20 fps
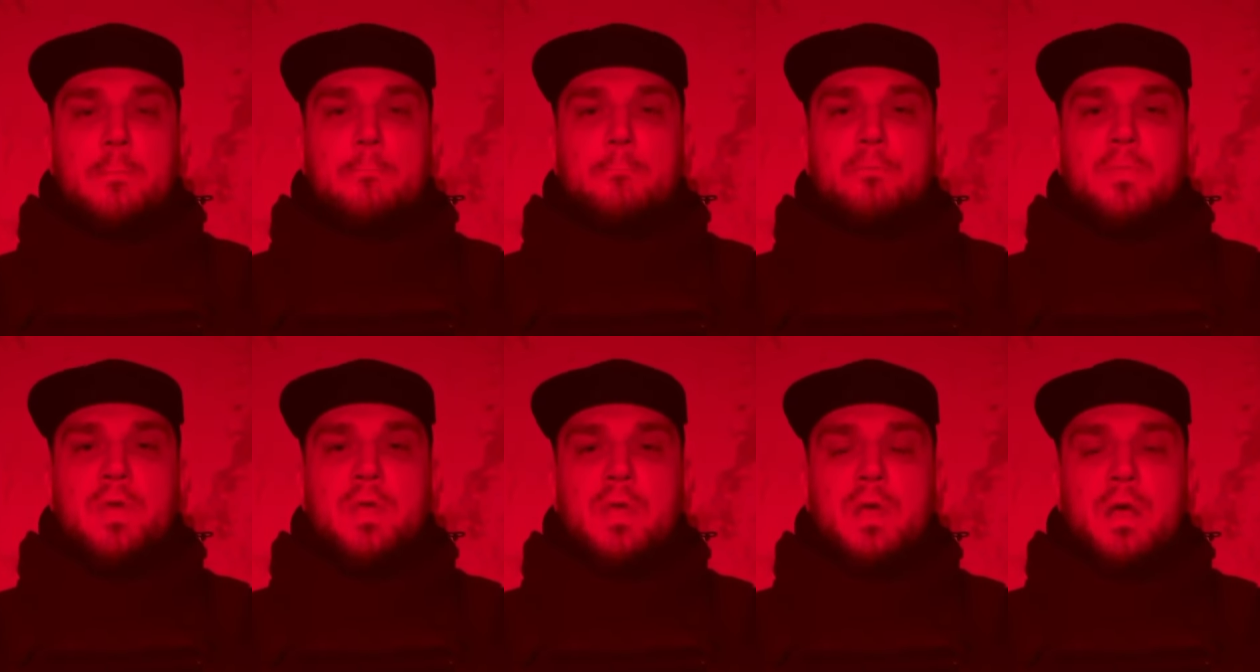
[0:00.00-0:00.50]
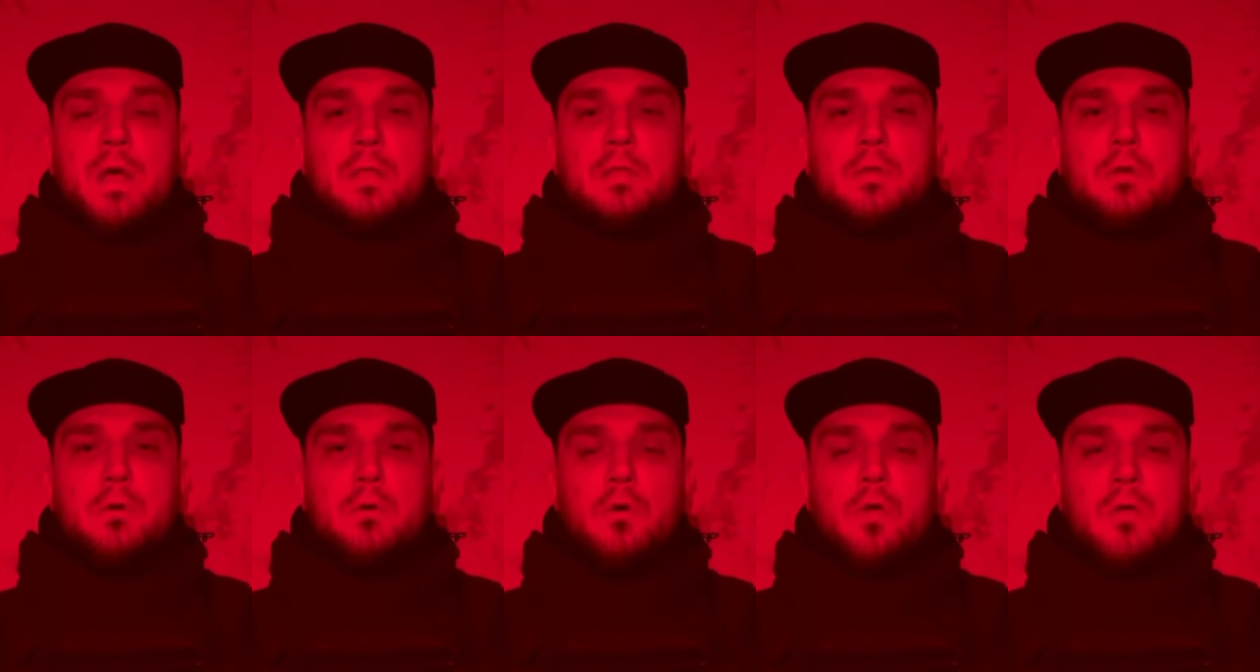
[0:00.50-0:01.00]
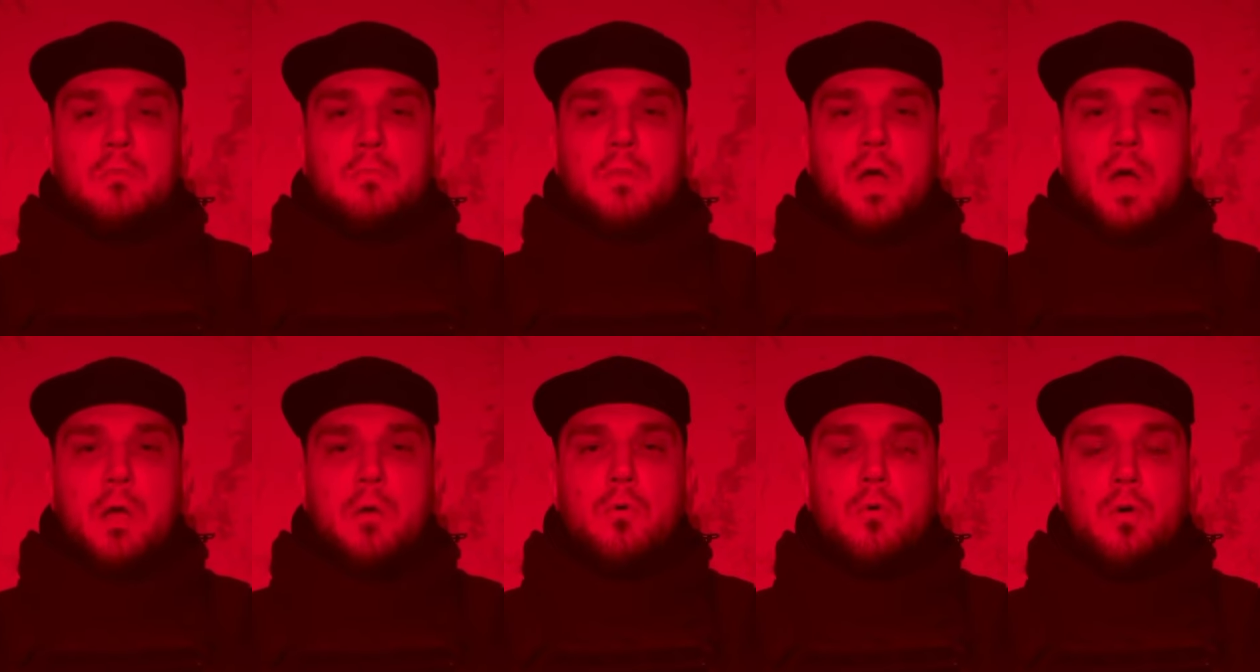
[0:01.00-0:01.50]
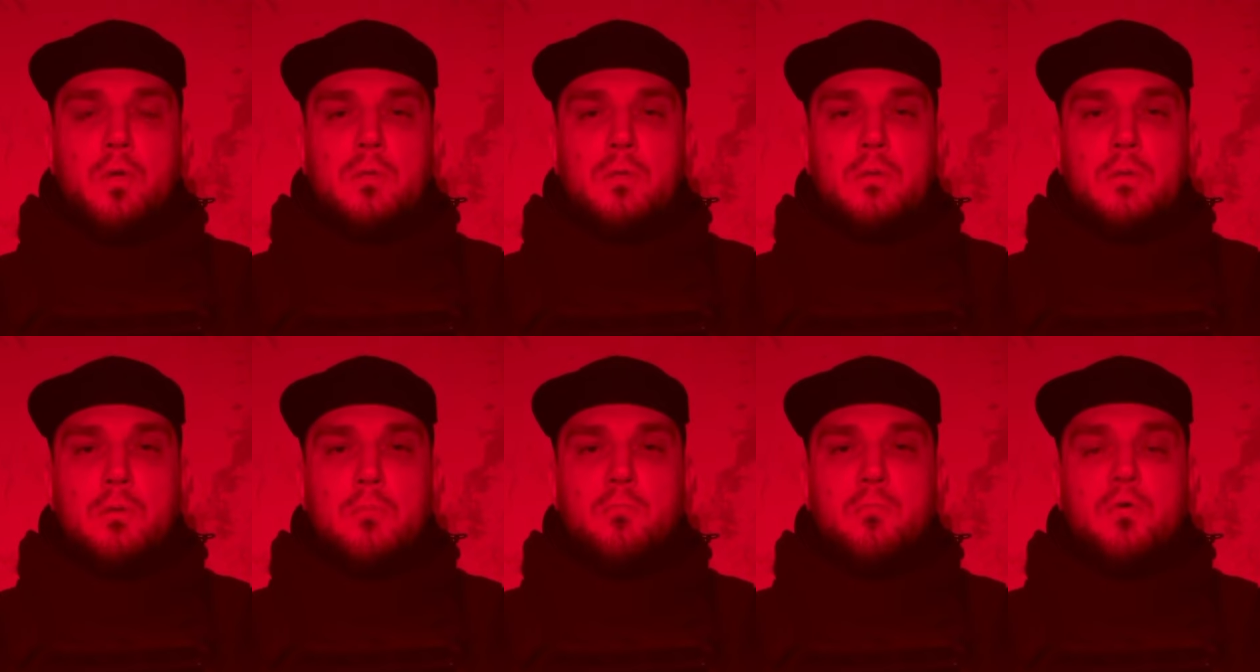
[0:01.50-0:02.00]
мы откроем
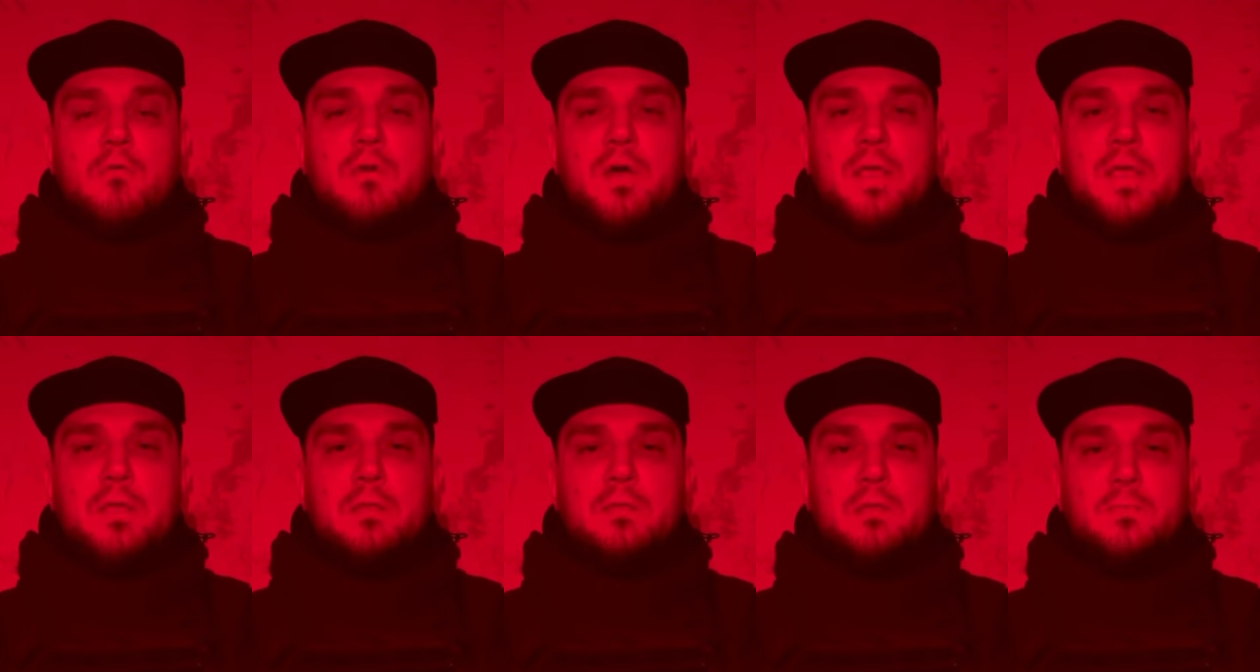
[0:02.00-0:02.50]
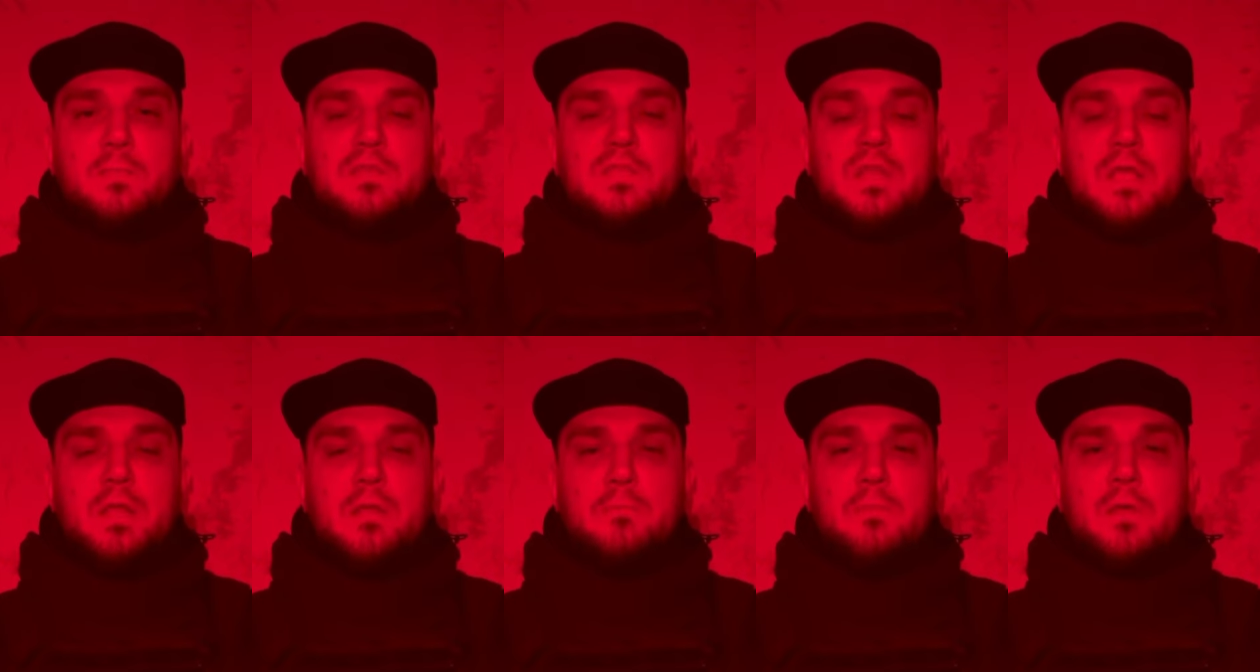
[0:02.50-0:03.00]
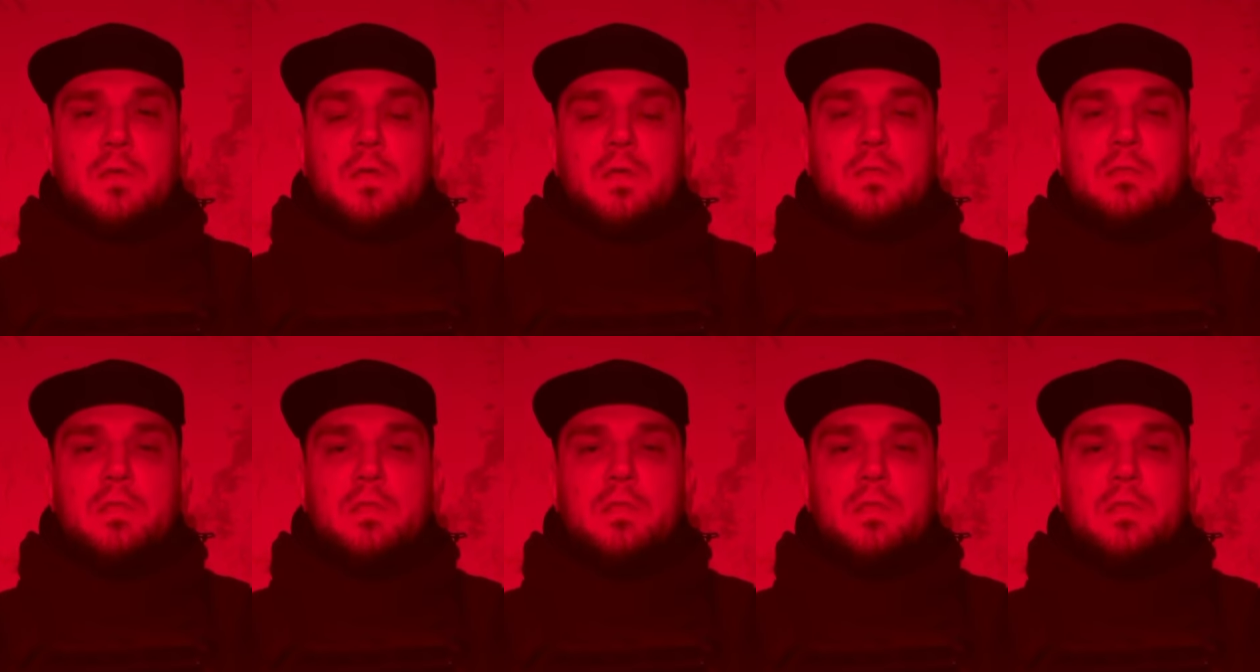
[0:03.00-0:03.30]
огонь по военным целям